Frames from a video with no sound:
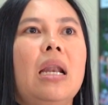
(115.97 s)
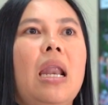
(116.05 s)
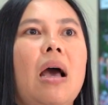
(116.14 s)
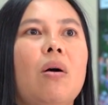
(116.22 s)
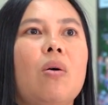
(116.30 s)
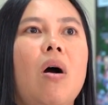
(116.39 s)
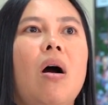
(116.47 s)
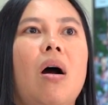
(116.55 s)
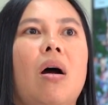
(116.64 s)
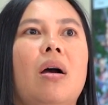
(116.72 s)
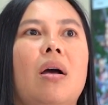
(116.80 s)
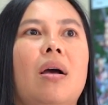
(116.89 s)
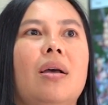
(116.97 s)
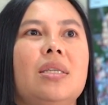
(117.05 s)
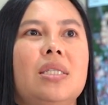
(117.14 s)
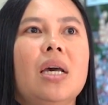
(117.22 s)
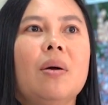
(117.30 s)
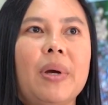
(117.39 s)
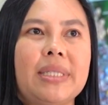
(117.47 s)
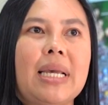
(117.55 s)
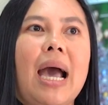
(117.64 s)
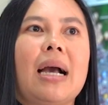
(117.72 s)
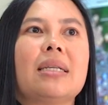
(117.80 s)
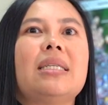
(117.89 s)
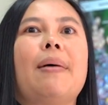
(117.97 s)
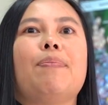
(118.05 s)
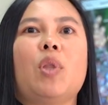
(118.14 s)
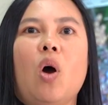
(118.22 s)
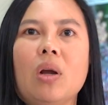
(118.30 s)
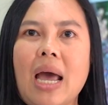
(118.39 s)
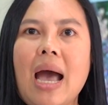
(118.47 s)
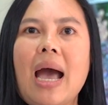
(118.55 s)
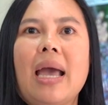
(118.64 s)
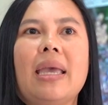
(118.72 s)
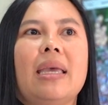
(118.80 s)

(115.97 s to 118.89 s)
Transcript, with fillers: แล้วก็เชิงประจักษ์จับต้องได้